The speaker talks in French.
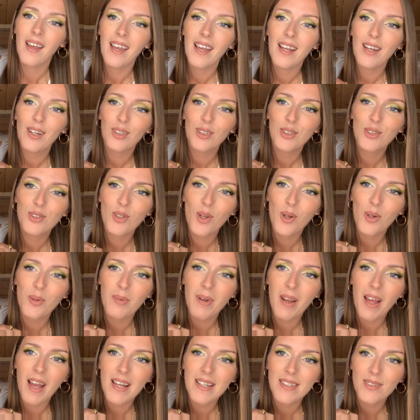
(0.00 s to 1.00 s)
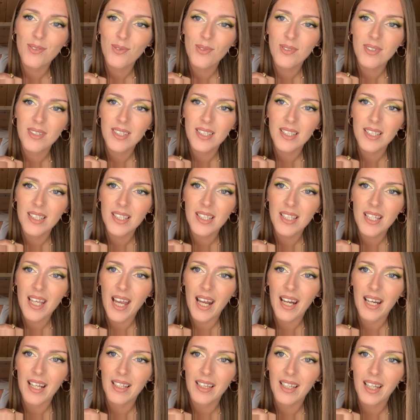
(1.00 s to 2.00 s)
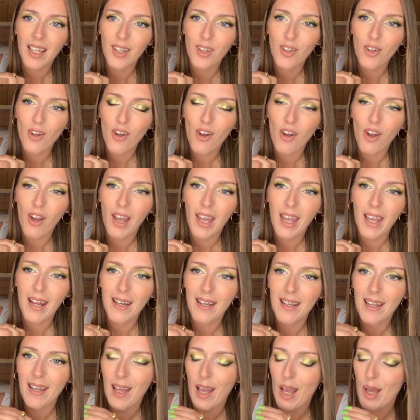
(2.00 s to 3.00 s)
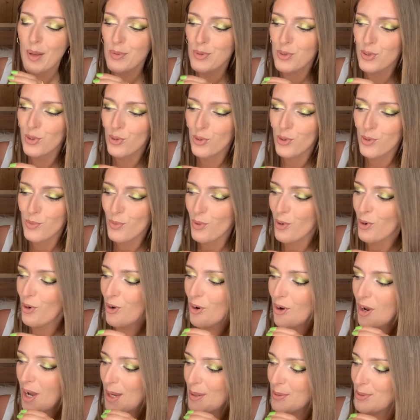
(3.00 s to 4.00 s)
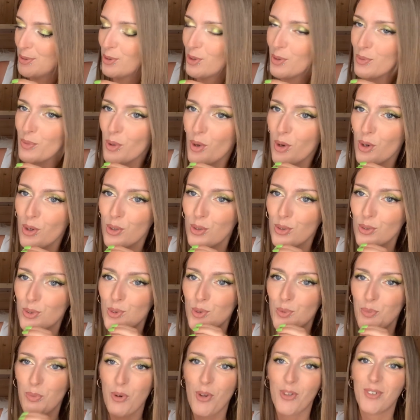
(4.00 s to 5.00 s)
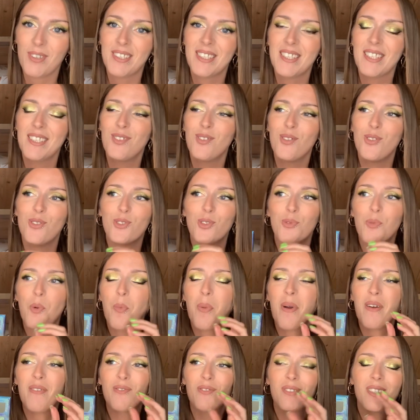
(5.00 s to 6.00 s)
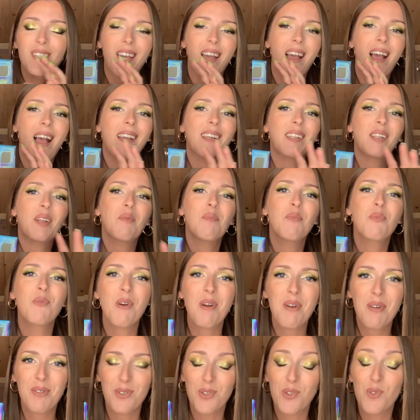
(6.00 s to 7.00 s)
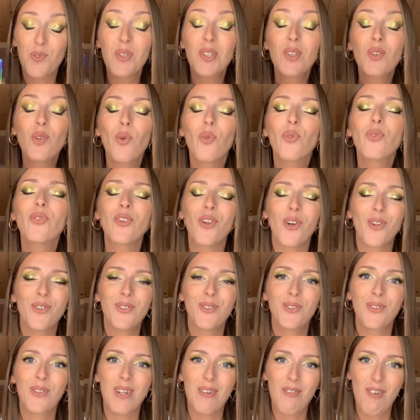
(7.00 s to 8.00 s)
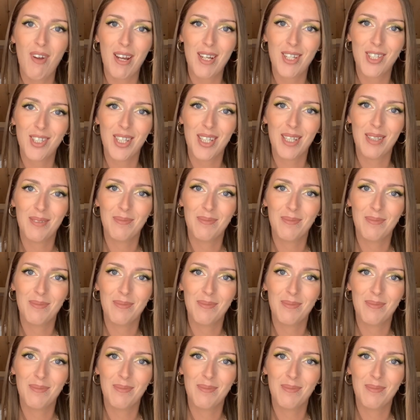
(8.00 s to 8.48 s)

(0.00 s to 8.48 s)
Elle ressemble à ceci à l'intérieur. Elle est absolument, absolument splendide. Je ne peux pas vous dire à quel point je suis contente de l'avoir achetée.